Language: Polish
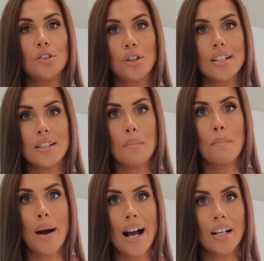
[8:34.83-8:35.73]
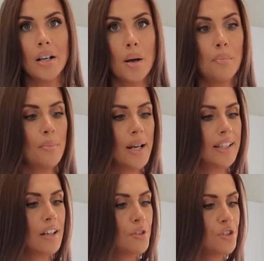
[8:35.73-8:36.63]
To jest MAC
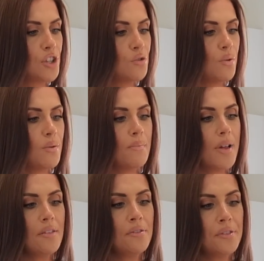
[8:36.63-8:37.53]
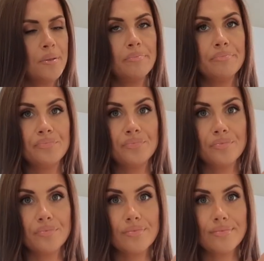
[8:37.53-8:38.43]
pomadka w odcieniu Myth.
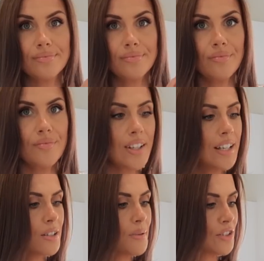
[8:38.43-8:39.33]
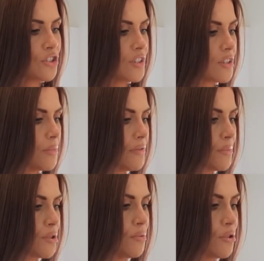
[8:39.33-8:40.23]
Zobaczcie, zrobię
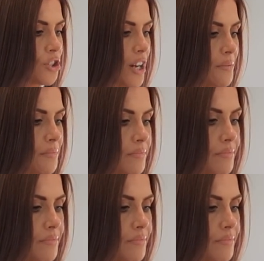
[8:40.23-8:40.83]
Wam słocza.